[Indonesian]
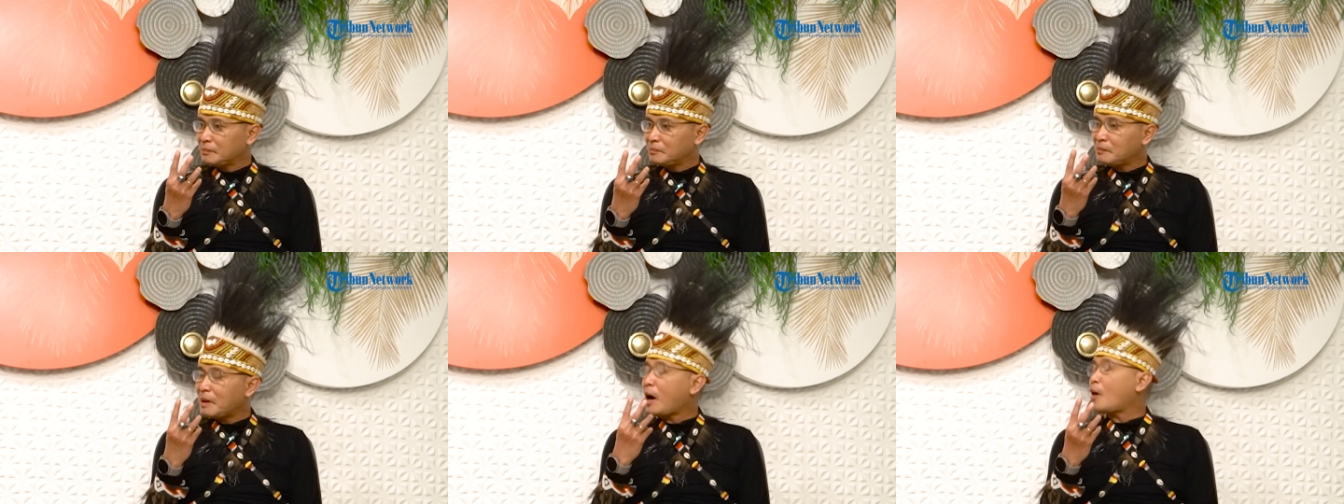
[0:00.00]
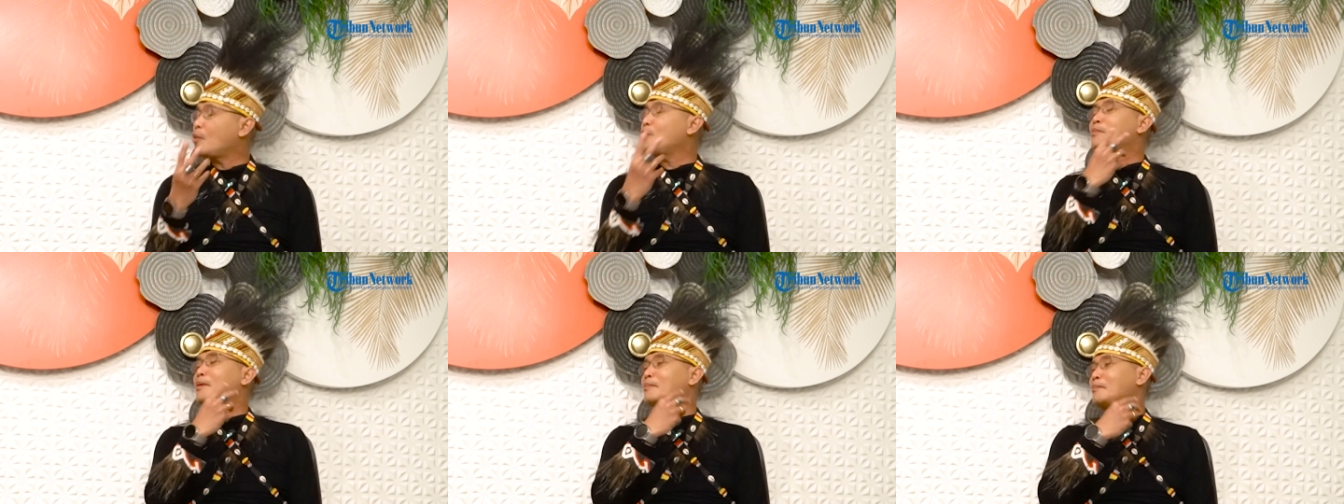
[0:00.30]

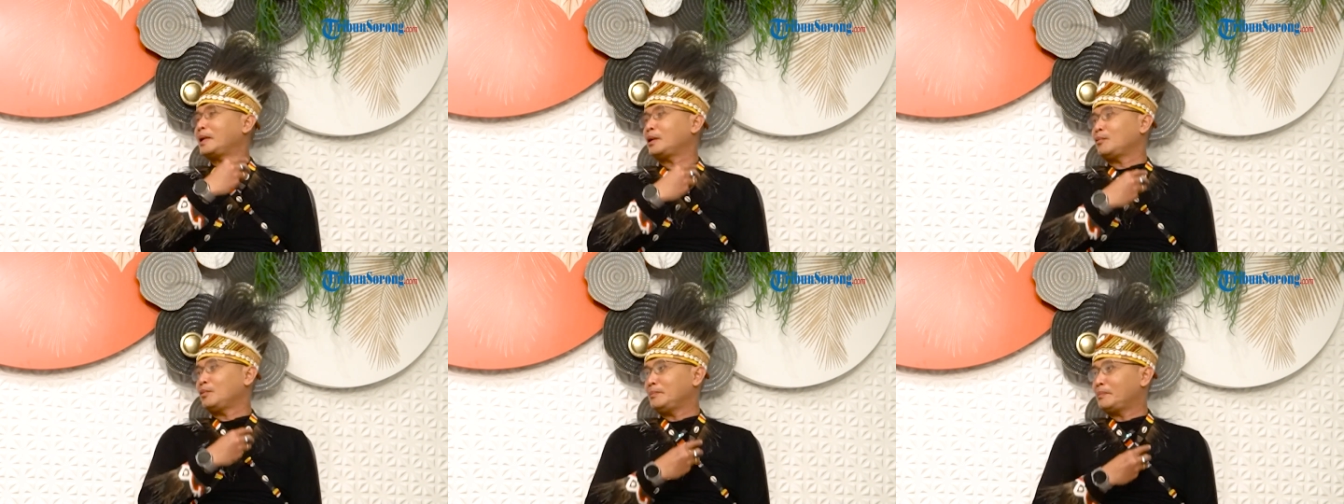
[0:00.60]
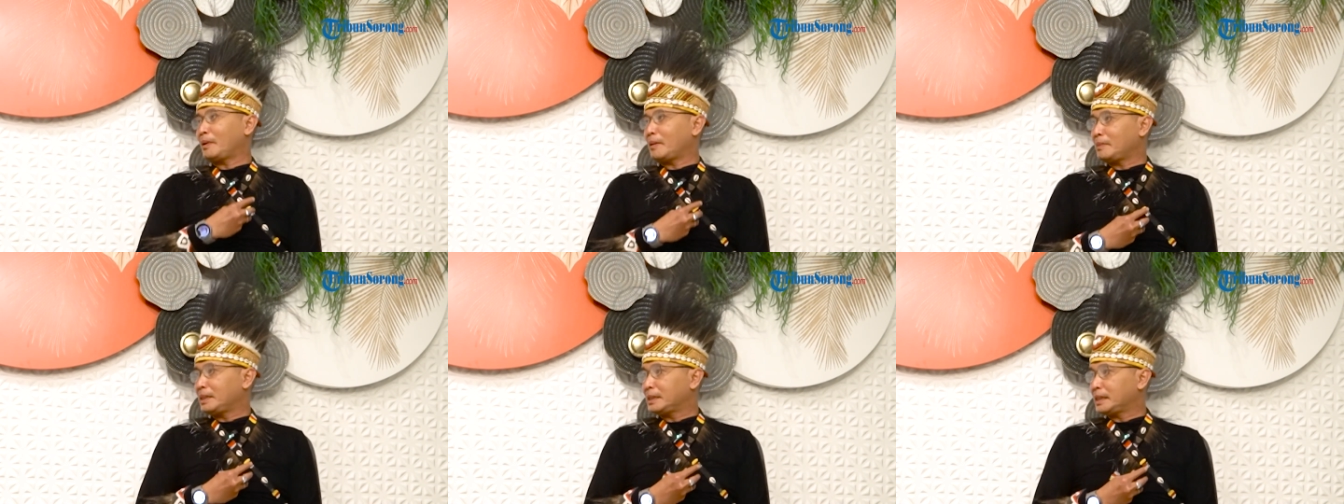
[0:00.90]
mau
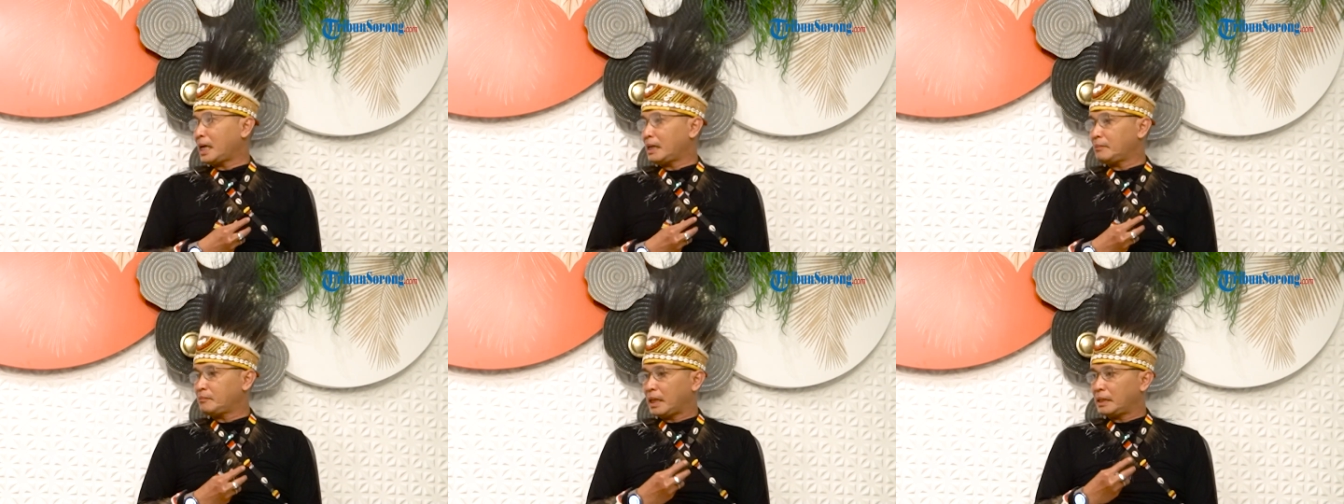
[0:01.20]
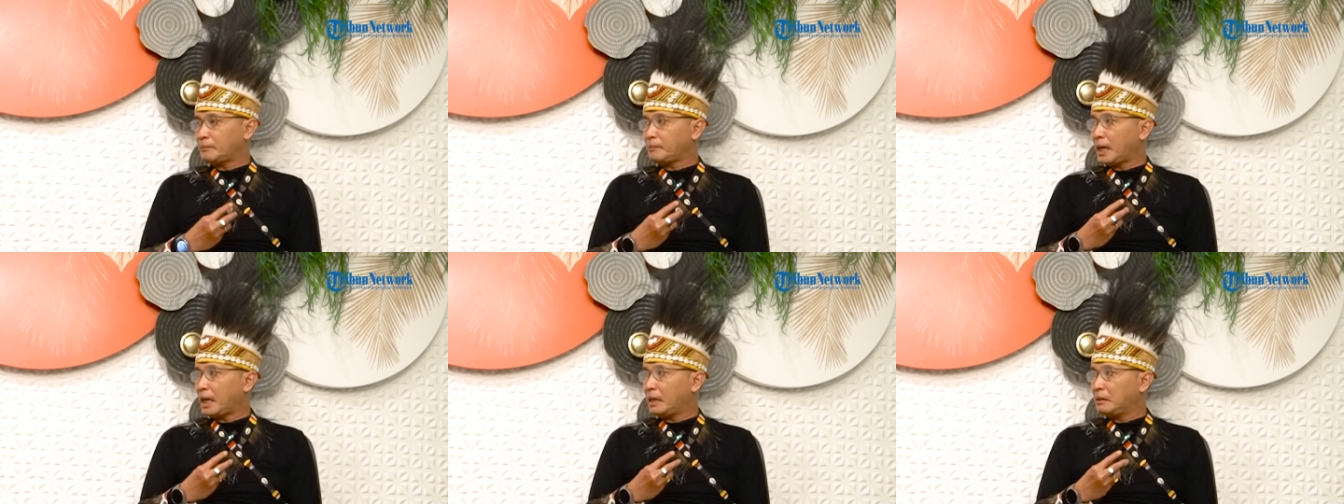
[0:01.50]
memenuhi permintaan
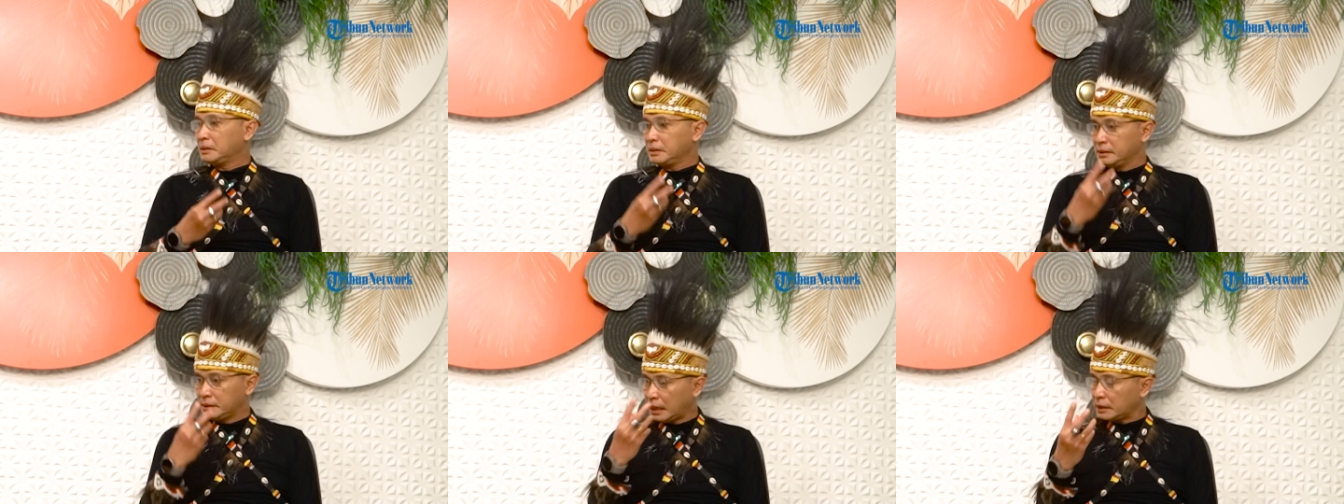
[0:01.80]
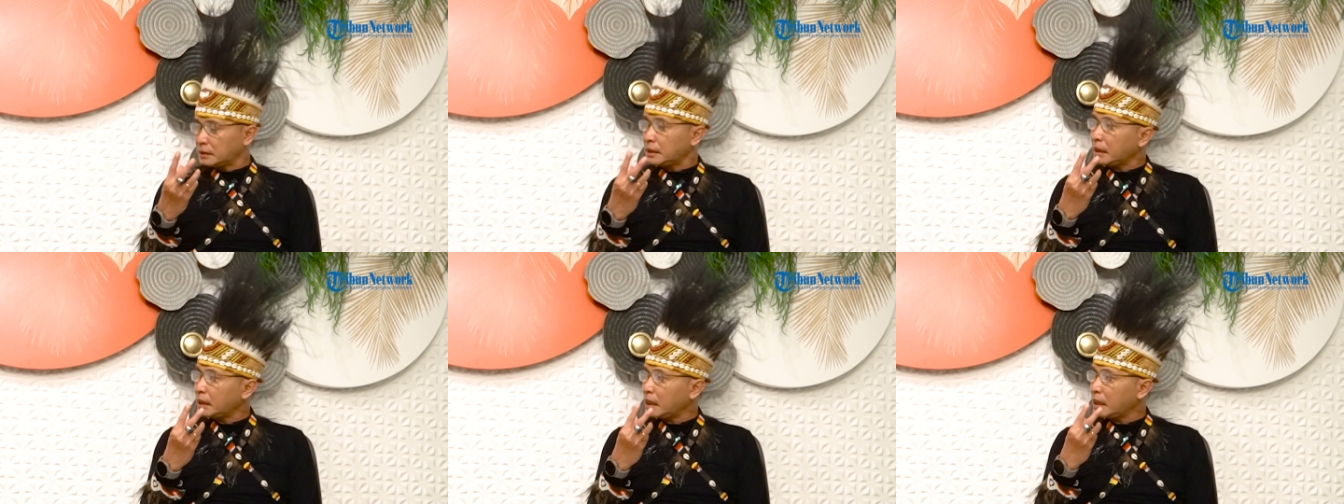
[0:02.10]
Bapak
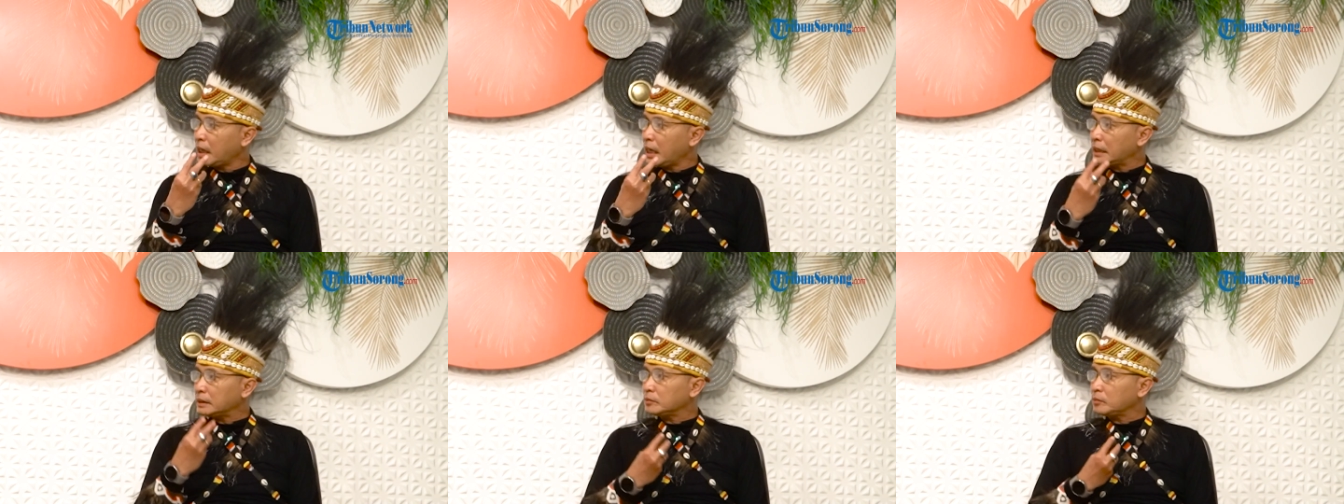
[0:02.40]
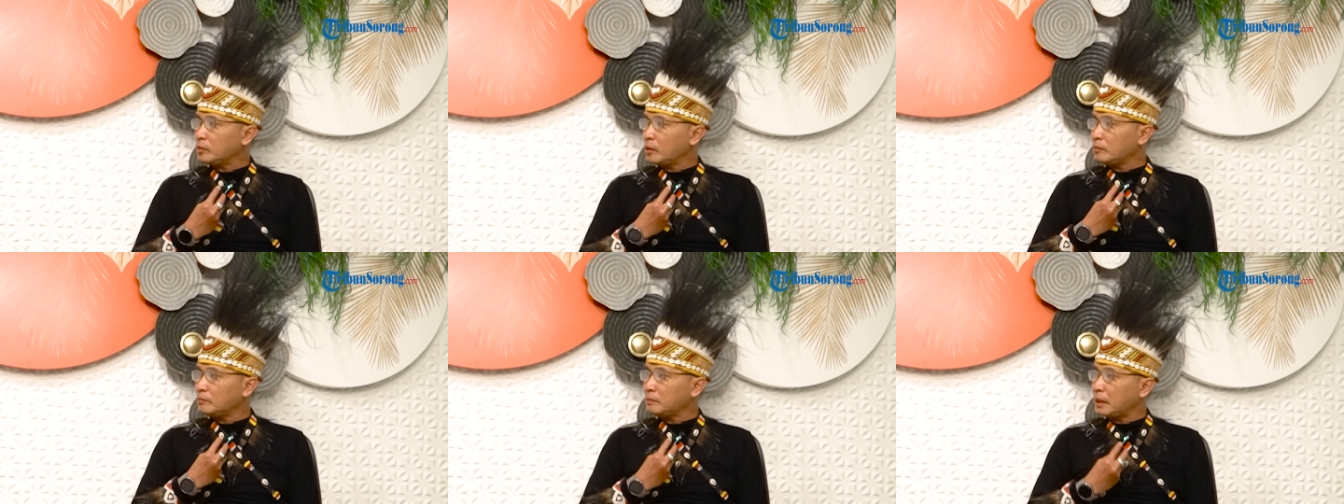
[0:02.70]
datang ke
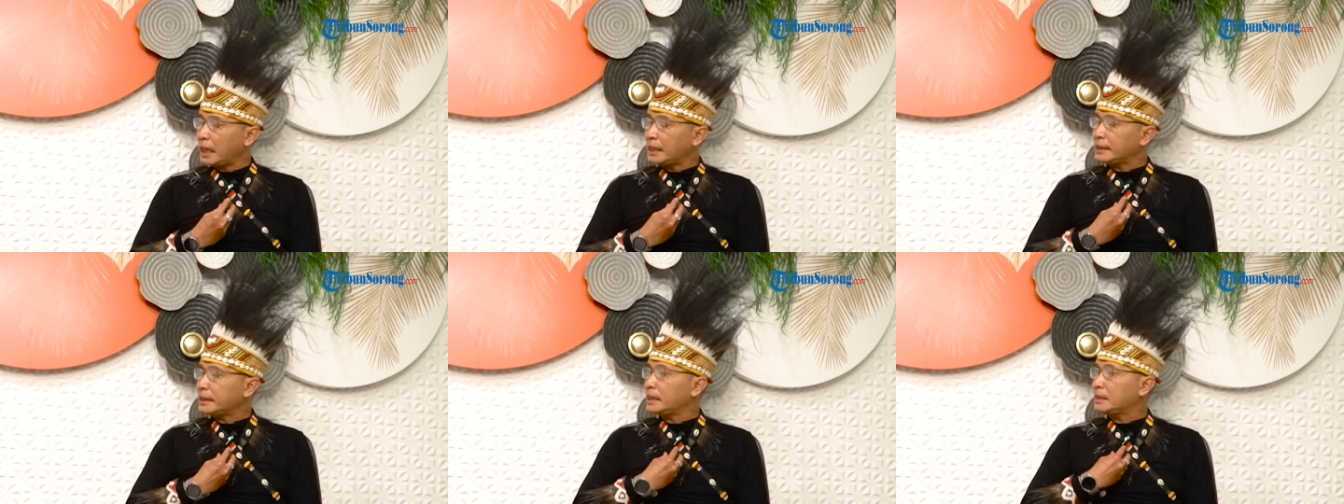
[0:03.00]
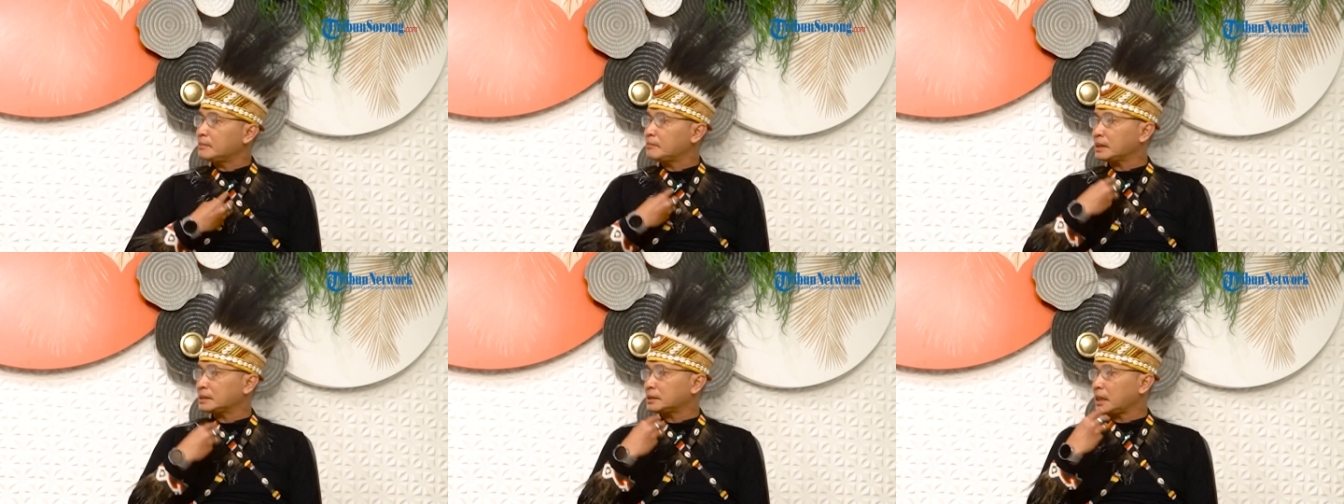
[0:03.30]
kantor
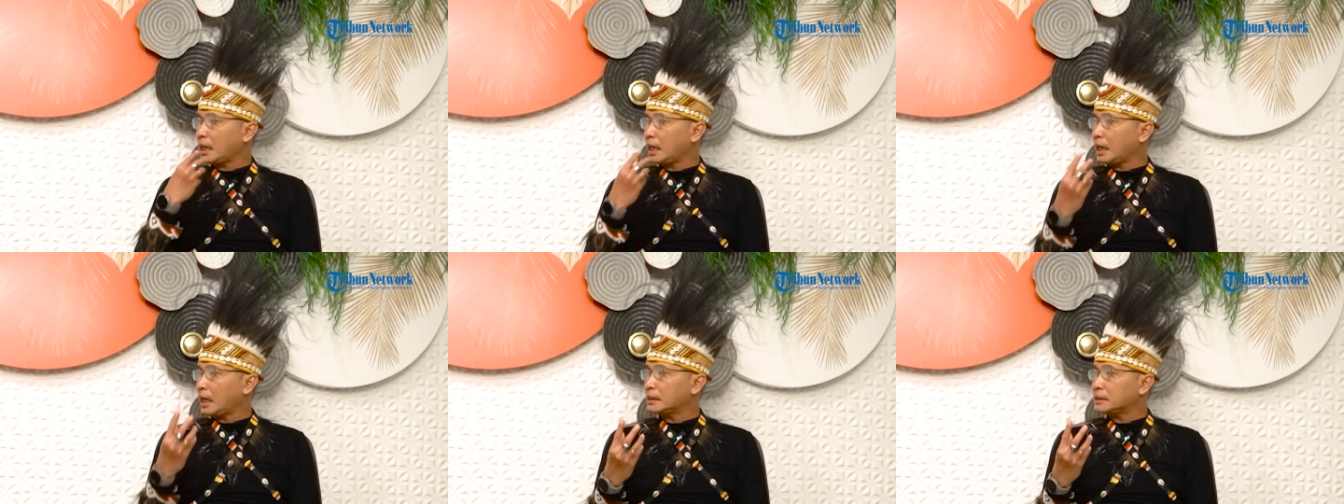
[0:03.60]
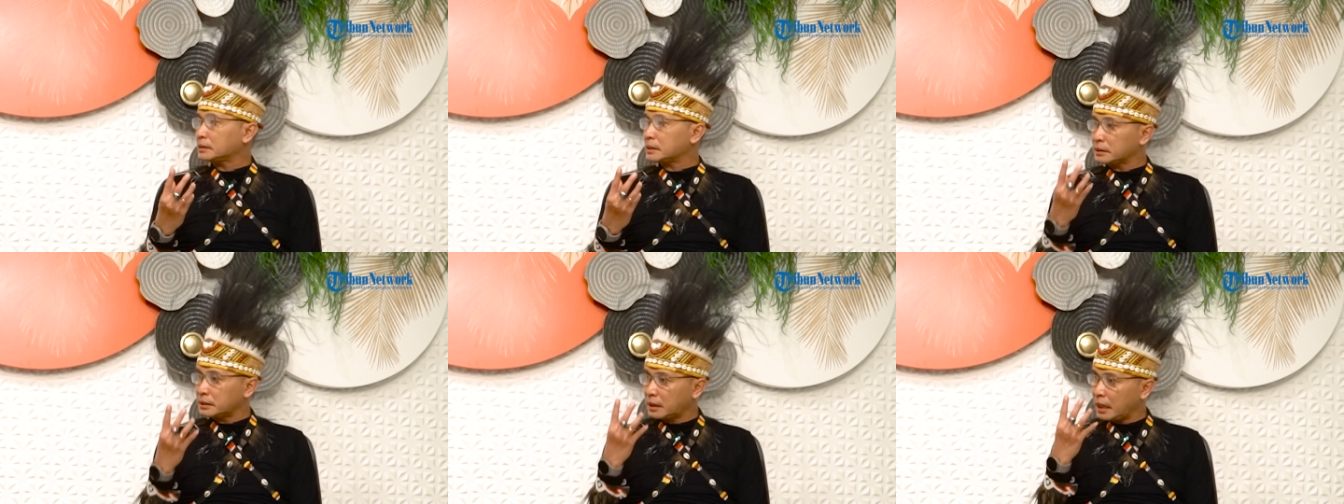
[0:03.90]
melayani masyarakat. Ya.